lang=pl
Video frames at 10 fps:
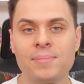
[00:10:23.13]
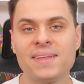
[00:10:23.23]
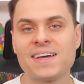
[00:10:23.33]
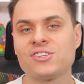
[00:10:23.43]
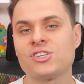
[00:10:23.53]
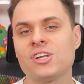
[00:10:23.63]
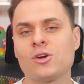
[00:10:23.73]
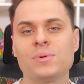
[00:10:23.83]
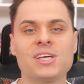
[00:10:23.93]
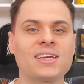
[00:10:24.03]
Pamiętajcie, jeżeli
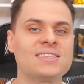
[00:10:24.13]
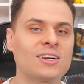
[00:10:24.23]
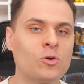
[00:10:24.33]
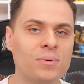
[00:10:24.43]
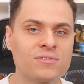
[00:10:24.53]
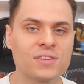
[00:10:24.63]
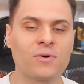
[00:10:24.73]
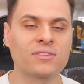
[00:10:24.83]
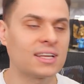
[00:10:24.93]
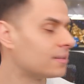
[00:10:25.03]
robicie jakieś zakupy w
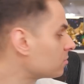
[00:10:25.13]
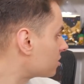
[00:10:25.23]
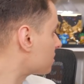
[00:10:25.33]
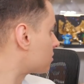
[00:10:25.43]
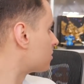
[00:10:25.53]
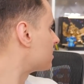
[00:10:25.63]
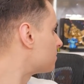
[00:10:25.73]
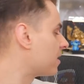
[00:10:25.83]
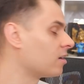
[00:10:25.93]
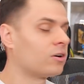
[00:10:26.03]
GeFortnite, możecie skorzystać z
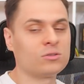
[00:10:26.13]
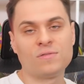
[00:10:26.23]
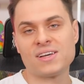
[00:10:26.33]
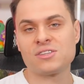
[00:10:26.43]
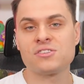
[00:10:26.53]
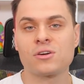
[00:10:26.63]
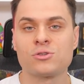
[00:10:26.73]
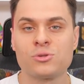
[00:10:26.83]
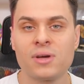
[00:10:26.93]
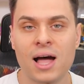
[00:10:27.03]
mojego kodu. Was nic nie
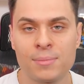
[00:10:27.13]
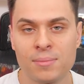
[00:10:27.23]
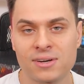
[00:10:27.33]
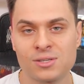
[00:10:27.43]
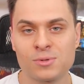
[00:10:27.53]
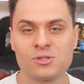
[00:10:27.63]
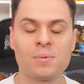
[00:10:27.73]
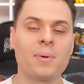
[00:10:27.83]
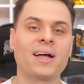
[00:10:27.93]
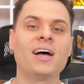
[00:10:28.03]
kosztuje, a mi bardzo mocno
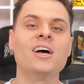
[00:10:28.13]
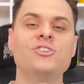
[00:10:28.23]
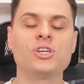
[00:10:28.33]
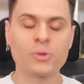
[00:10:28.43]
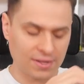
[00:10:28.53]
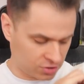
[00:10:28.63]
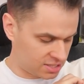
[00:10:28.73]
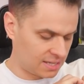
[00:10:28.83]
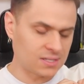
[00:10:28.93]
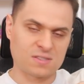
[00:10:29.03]
pomaga. Dziękuję
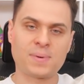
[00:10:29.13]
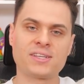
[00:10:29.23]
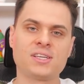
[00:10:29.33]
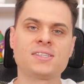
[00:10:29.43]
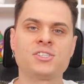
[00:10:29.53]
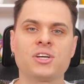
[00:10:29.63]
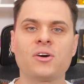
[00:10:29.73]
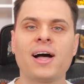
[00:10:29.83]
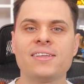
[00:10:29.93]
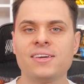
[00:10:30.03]
wszystkim za wsparcie, jesteście
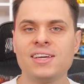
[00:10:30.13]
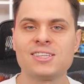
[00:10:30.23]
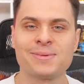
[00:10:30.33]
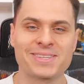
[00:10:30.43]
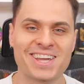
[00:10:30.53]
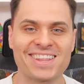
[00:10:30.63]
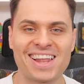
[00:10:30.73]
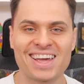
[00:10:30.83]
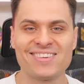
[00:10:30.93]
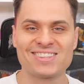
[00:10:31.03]
kochani i do zobaczenia
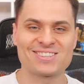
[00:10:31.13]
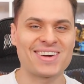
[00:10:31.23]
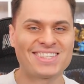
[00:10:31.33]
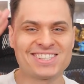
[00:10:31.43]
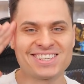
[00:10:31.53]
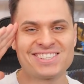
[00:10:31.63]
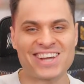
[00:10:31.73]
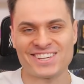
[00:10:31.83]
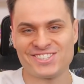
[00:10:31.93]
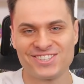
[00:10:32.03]
na live. Trzymajcie się, cześć!